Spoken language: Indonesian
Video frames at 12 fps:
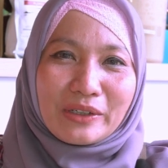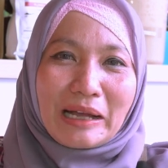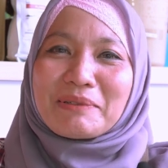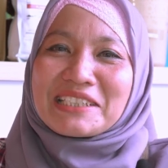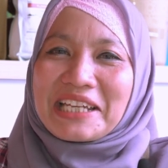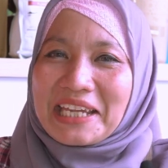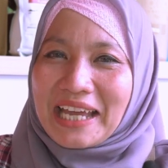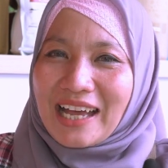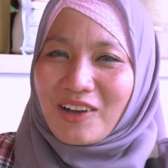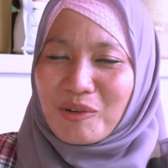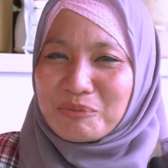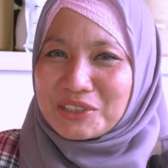nggak percaya
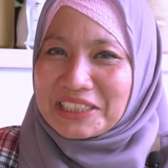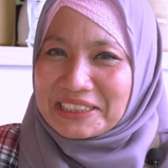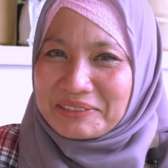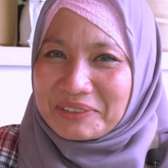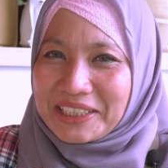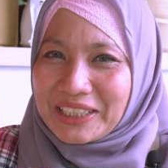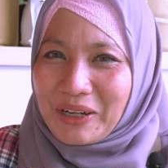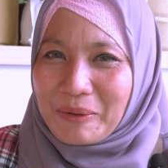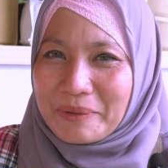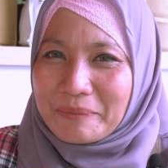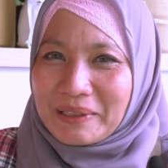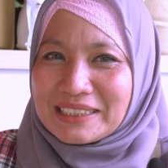kok bisa sih bikin
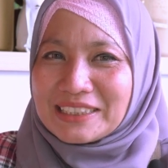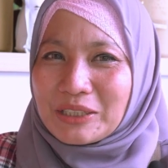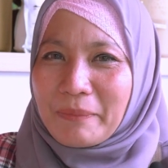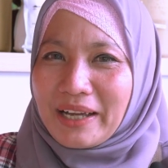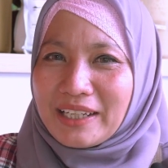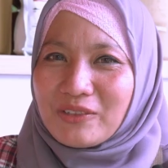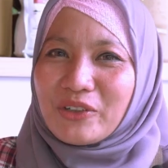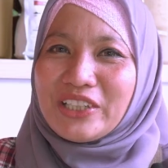kopi pas dicobain oh